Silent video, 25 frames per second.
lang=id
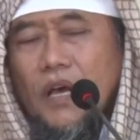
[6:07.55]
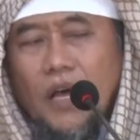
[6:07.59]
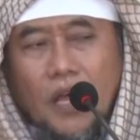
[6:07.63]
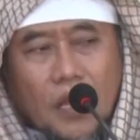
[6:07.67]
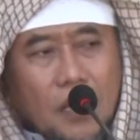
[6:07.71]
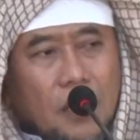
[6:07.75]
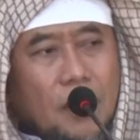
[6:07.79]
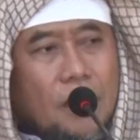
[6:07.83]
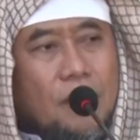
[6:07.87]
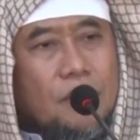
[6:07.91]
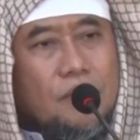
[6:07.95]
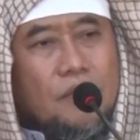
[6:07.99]

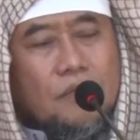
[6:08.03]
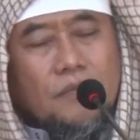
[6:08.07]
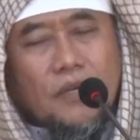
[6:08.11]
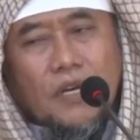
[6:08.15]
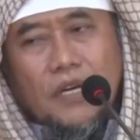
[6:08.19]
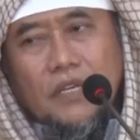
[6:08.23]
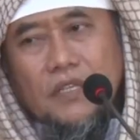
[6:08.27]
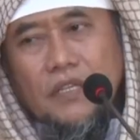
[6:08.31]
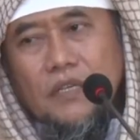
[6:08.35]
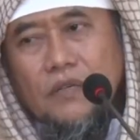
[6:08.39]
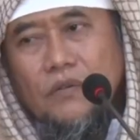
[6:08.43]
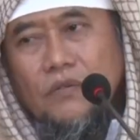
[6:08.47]
Allah
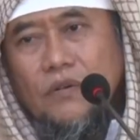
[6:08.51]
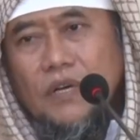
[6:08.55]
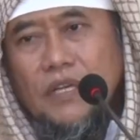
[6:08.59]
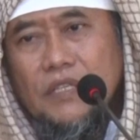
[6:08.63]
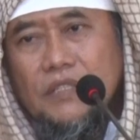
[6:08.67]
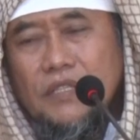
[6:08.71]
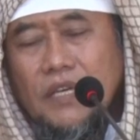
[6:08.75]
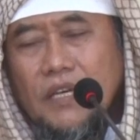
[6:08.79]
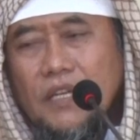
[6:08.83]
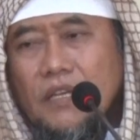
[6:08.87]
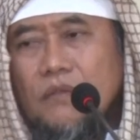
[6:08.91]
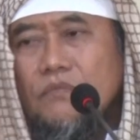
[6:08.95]
Subhanahu
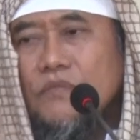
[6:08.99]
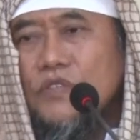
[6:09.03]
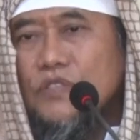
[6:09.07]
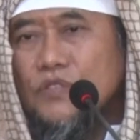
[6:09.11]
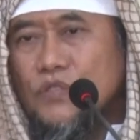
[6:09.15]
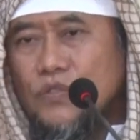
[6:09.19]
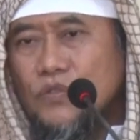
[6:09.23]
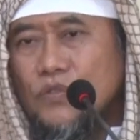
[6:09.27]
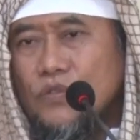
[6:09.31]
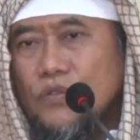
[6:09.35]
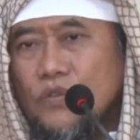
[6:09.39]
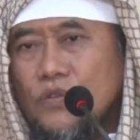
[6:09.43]
wa taala
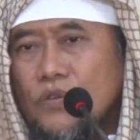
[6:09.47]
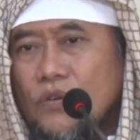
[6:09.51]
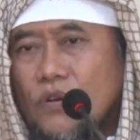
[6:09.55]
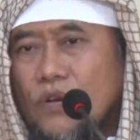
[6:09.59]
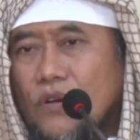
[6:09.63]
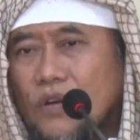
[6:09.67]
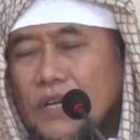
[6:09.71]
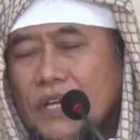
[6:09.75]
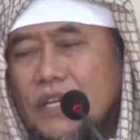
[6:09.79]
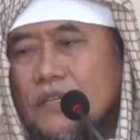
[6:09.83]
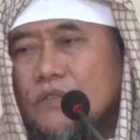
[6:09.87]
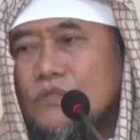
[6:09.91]
menyuruh
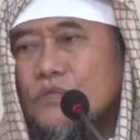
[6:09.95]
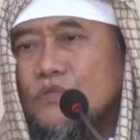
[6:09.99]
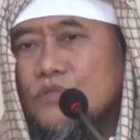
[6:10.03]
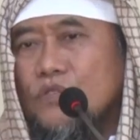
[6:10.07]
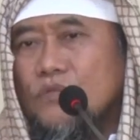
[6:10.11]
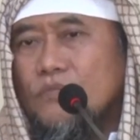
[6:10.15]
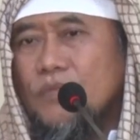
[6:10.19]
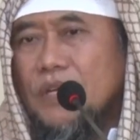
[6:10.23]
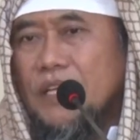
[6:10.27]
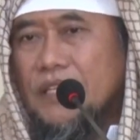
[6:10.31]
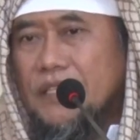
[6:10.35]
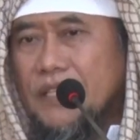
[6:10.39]
orang
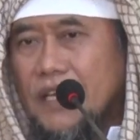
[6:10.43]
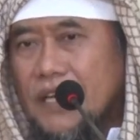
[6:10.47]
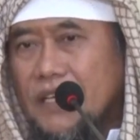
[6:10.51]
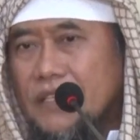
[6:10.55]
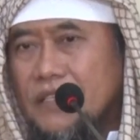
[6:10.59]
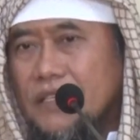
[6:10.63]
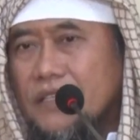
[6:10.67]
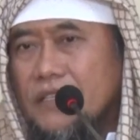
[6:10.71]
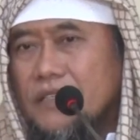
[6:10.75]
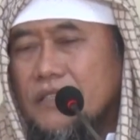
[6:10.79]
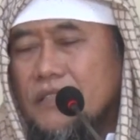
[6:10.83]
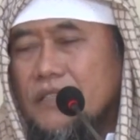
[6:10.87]
untuk
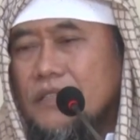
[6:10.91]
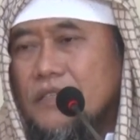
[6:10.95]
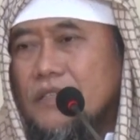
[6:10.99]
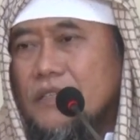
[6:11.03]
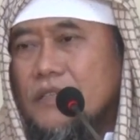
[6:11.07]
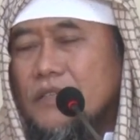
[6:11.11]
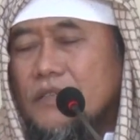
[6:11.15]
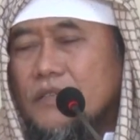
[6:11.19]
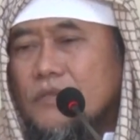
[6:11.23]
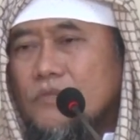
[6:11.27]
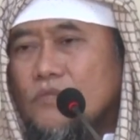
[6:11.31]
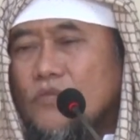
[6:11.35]
bertanya,
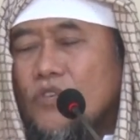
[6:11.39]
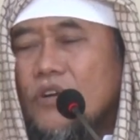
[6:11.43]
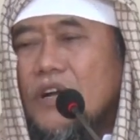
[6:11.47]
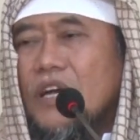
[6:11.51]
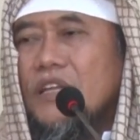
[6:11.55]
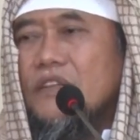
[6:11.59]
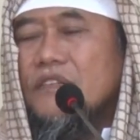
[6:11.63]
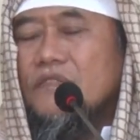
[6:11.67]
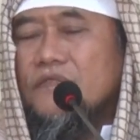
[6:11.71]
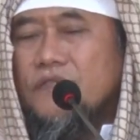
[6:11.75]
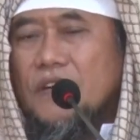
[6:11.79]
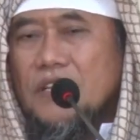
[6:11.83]

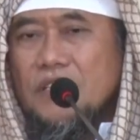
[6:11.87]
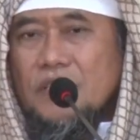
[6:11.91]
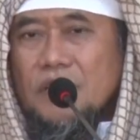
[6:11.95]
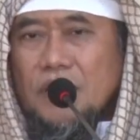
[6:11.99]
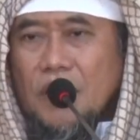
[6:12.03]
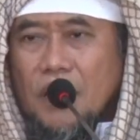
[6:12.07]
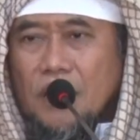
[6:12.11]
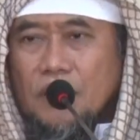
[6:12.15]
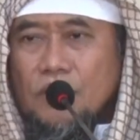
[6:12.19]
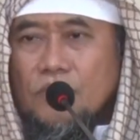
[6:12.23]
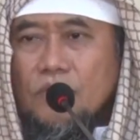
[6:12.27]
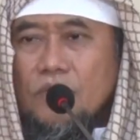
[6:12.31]
bukan
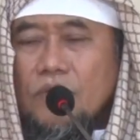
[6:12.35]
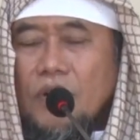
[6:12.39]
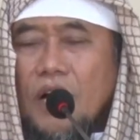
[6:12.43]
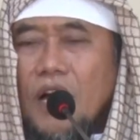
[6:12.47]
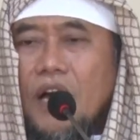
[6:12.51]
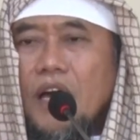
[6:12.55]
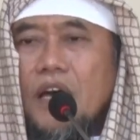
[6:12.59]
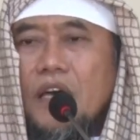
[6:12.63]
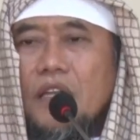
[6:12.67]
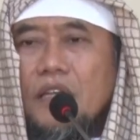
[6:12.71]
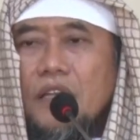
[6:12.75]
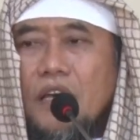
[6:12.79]
fasalu
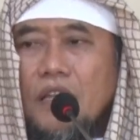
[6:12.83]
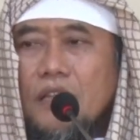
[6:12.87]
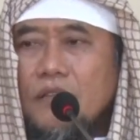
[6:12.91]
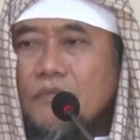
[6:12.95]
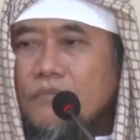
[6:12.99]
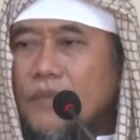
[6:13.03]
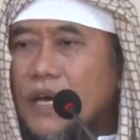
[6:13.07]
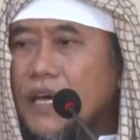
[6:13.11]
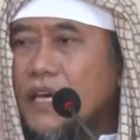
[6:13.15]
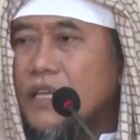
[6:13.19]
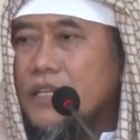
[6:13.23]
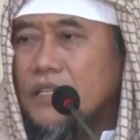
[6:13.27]

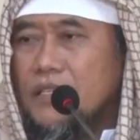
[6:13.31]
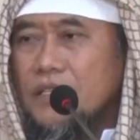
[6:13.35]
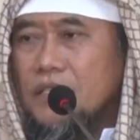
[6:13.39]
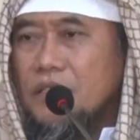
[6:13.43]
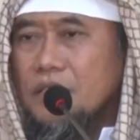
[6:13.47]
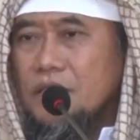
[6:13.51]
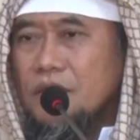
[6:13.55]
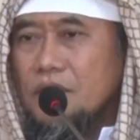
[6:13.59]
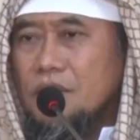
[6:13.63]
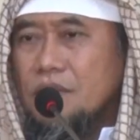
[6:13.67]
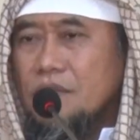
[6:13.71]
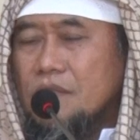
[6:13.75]
ahlal
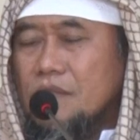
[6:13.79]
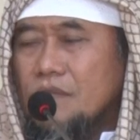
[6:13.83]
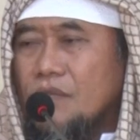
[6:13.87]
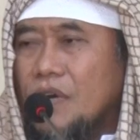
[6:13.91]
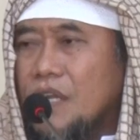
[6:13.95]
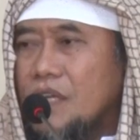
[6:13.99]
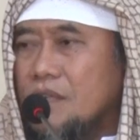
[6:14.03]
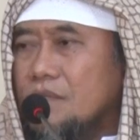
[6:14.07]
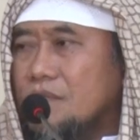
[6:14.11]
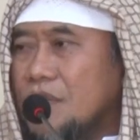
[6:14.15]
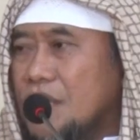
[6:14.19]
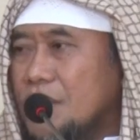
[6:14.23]
mali
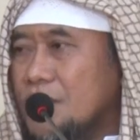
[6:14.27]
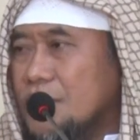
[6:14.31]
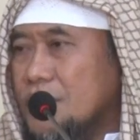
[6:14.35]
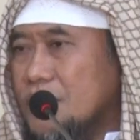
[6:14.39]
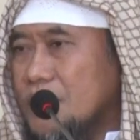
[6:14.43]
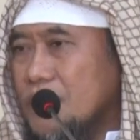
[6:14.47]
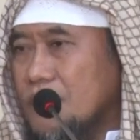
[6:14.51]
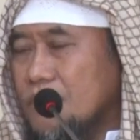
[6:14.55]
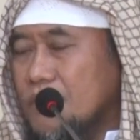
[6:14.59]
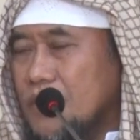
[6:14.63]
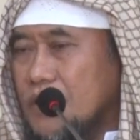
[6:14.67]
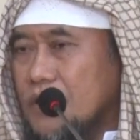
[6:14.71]
wal
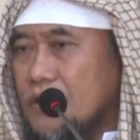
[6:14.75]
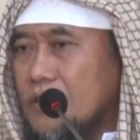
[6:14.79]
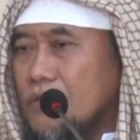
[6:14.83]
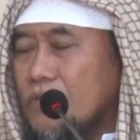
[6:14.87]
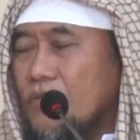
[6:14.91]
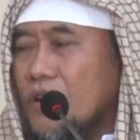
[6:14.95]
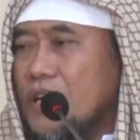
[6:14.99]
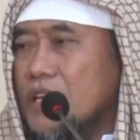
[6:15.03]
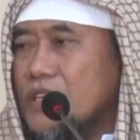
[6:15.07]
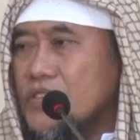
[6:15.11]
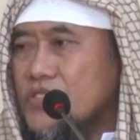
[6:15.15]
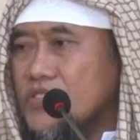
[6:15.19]
mansibi
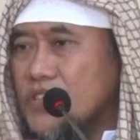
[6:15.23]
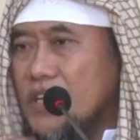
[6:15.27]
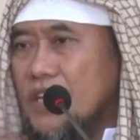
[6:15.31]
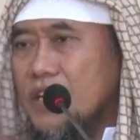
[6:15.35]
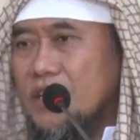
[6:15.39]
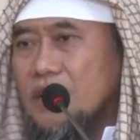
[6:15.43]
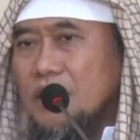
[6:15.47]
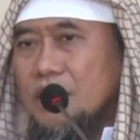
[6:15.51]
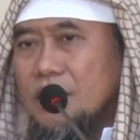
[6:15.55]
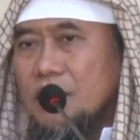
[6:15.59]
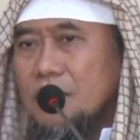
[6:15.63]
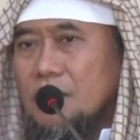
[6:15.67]
wal
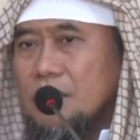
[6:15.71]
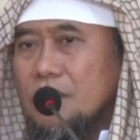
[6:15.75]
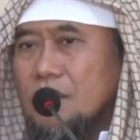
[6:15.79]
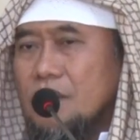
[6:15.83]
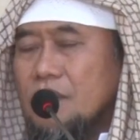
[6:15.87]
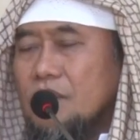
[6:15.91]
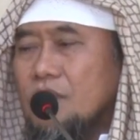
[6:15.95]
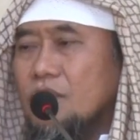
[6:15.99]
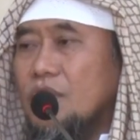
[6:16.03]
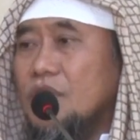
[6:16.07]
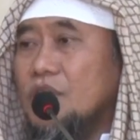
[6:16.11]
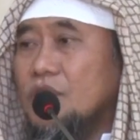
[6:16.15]
jahi
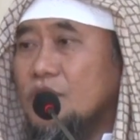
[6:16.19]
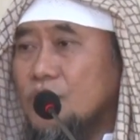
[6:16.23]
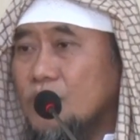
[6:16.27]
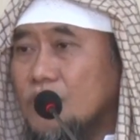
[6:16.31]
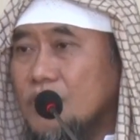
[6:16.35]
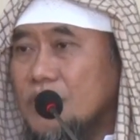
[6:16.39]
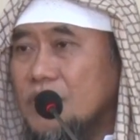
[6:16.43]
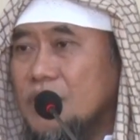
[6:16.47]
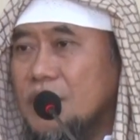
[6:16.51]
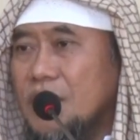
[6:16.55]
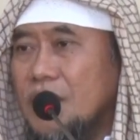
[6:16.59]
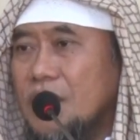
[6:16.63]
wad
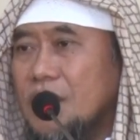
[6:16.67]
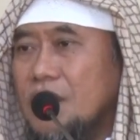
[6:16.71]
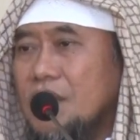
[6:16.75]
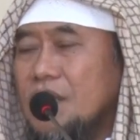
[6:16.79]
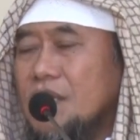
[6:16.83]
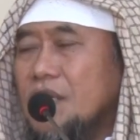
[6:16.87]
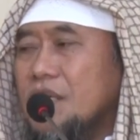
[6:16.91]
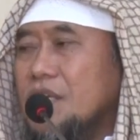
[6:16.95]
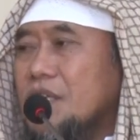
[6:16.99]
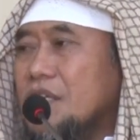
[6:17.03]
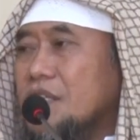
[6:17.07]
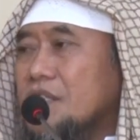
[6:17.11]
dunya,
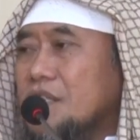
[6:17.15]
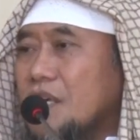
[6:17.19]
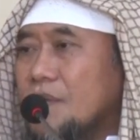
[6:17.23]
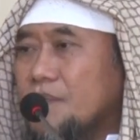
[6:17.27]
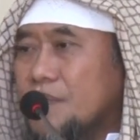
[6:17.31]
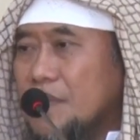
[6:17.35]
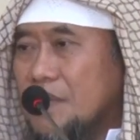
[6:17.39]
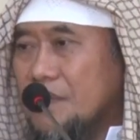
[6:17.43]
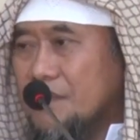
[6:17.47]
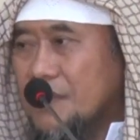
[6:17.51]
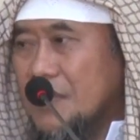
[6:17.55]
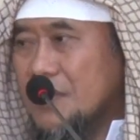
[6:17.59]

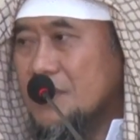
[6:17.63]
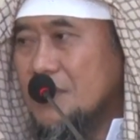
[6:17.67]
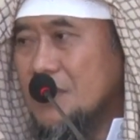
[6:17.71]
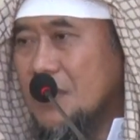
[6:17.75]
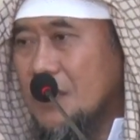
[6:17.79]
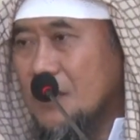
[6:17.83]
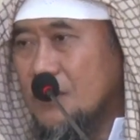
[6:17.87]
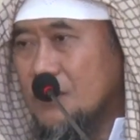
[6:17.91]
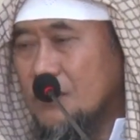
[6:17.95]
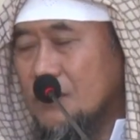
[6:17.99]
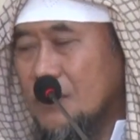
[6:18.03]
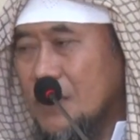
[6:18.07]
tapi
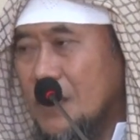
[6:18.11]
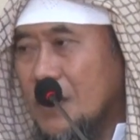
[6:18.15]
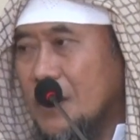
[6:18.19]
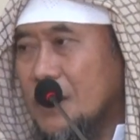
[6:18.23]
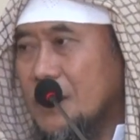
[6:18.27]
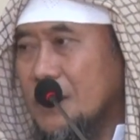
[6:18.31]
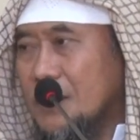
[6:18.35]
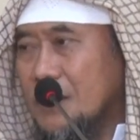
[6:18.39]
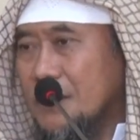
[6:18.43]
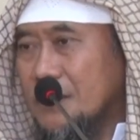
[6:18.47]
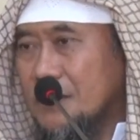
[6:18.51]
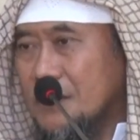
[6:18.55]
fasalu
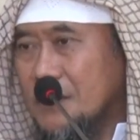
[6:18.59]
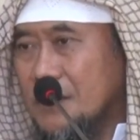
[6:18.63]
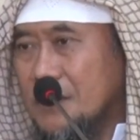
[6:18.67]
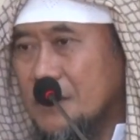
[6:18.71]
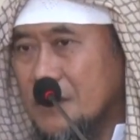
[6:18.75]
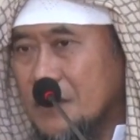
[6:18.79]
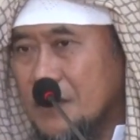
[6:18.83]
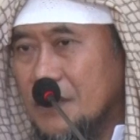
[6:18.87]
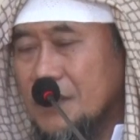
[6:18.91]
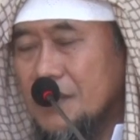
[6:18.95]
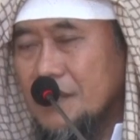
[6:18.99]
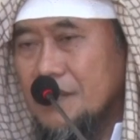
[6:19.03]
ahlal
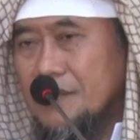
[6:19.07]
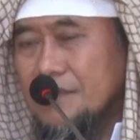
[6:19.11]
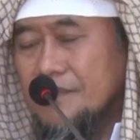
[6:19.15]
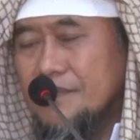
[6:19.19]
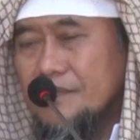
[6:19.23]
dzikri.